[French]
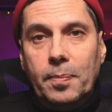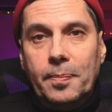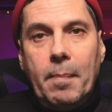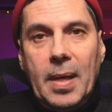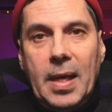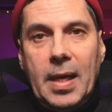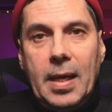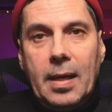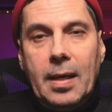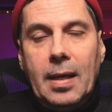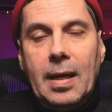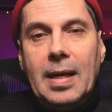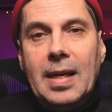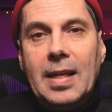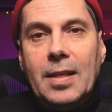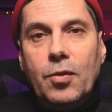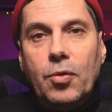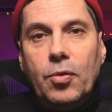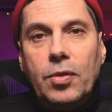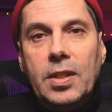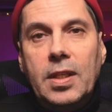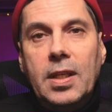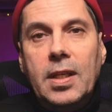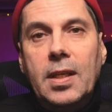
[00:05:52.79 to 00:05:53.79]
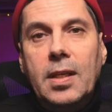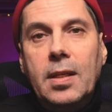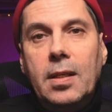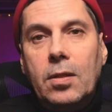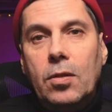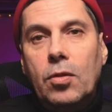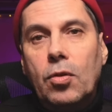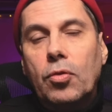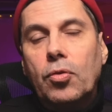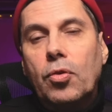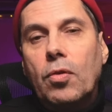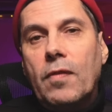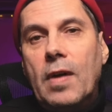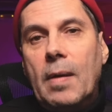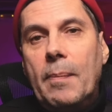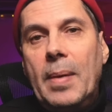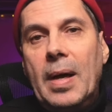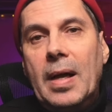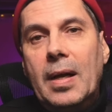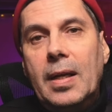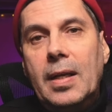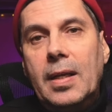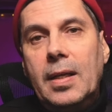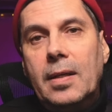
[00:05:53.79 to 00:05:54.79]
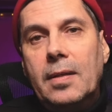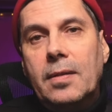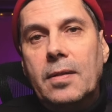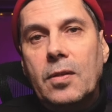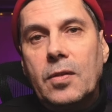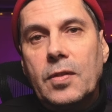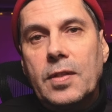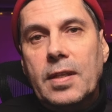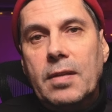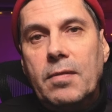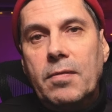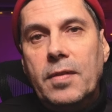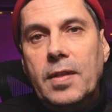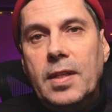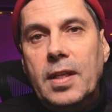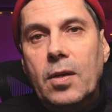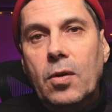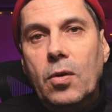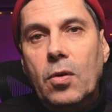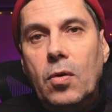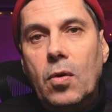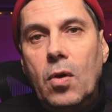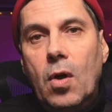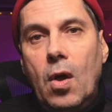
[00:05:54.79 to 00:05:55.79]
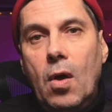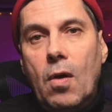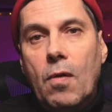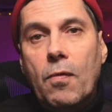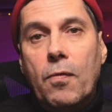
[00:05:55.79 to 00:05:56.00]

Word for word: Mais les outils dont on va parler dans cette vidéo